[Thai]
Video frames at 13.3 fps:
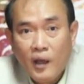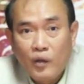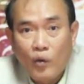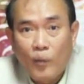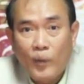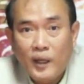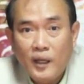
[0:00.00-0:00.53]

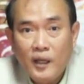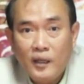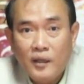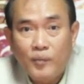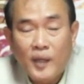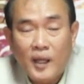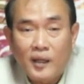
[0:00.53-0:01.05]
ส่วนวันที่
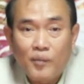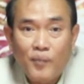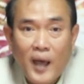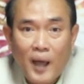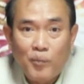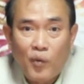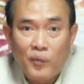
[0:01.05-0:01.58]
17
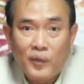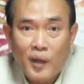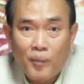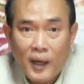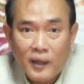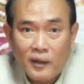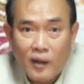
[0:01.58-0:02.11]
18 ผมจะ
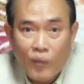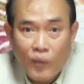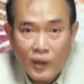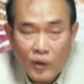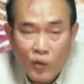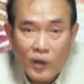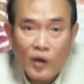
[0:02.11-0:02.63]
ไปจังหวัด
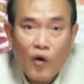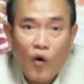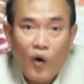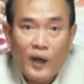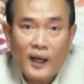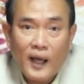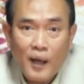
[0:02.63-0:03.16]
สกลนค
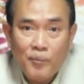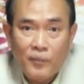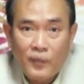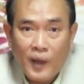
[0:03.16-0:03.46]
รนะครับ